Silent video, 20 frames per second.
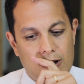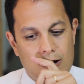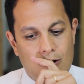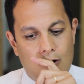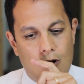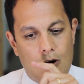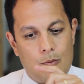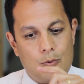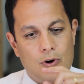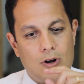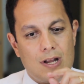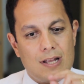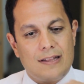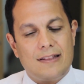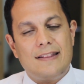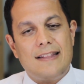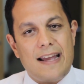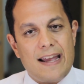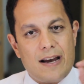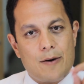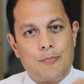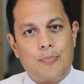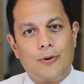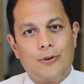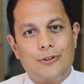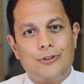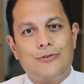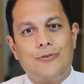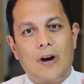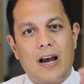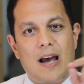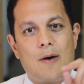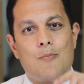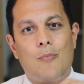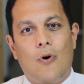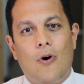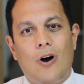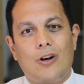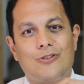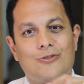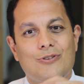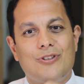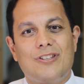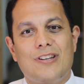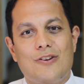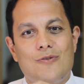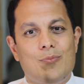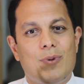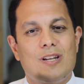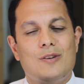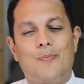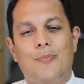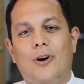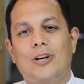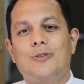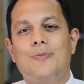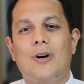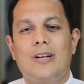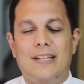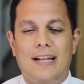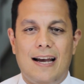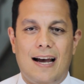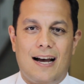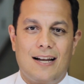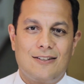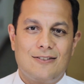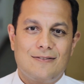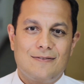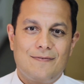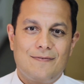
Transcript: como templos do remorso do ser humano pós-moderno.